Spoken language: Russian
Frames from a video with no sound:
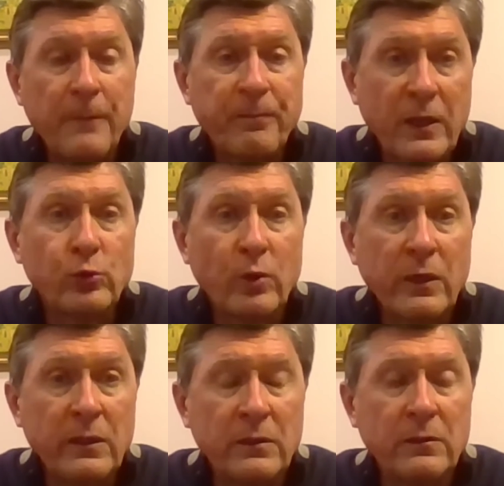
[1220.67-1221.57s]

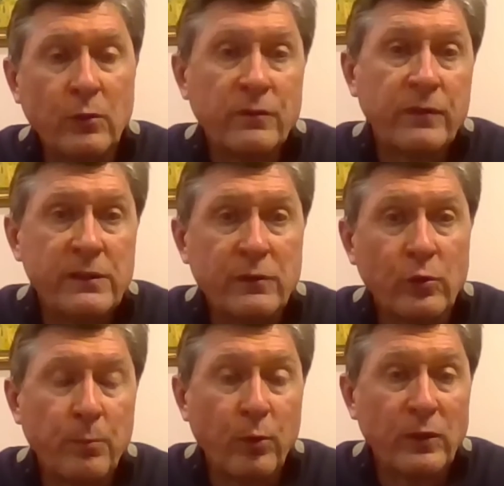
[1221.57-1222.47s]
который он
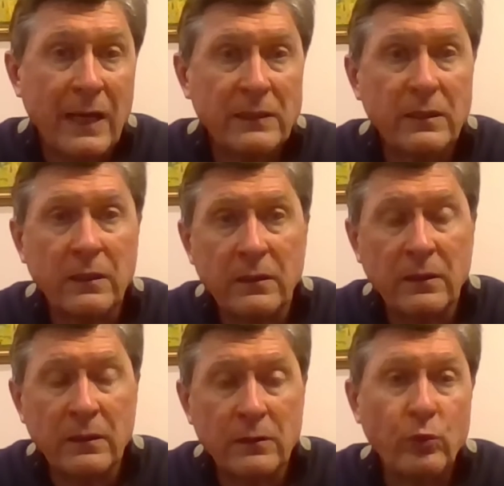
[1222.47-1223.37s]
выдвинул по
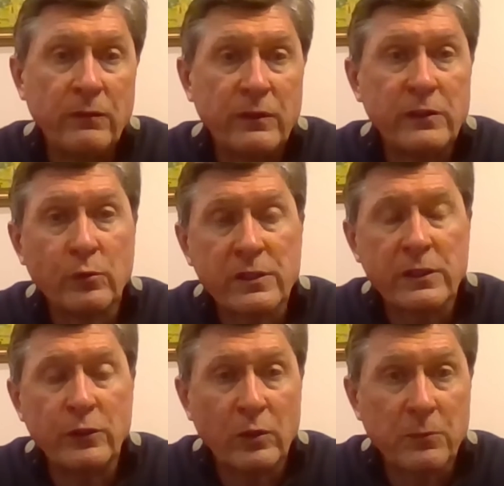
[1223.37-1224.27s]
НАТО ну, и выдвинул
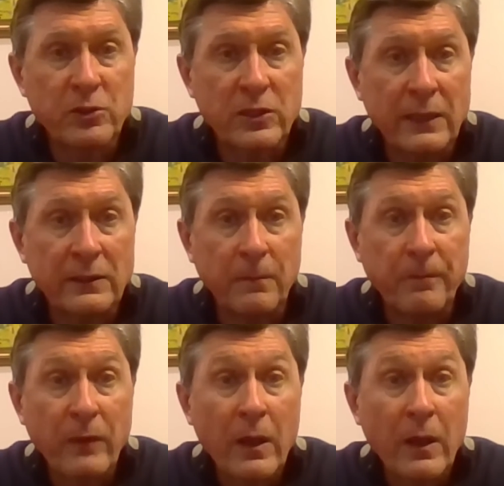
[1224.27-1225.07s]
Соединенным Штатам.